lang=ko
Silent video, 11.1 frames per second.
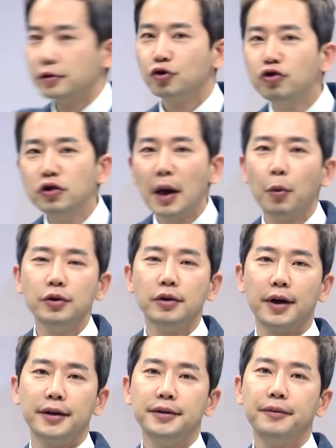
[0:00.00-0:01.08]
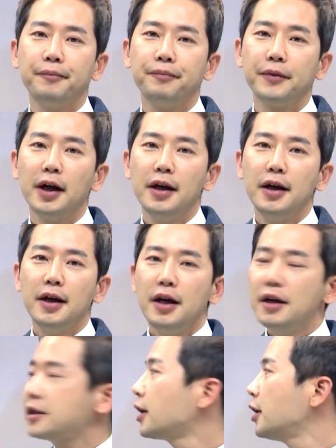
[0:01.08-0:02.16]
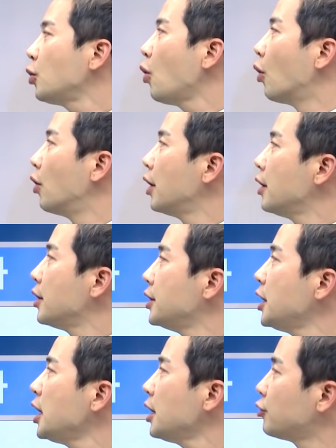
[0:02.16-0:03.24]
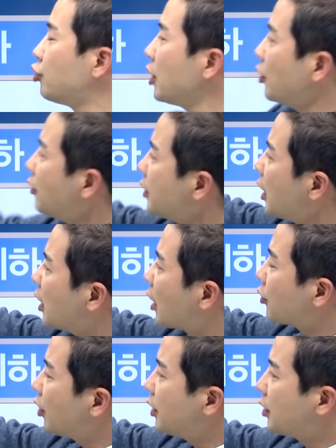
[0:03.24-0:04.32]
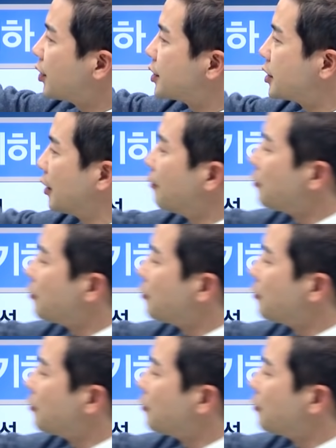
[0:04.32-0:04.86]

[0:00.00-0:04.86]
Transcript: 음, 누구나 보는 거야 자 그리고 이 뒤에 선택이라고 써 있는 거 있지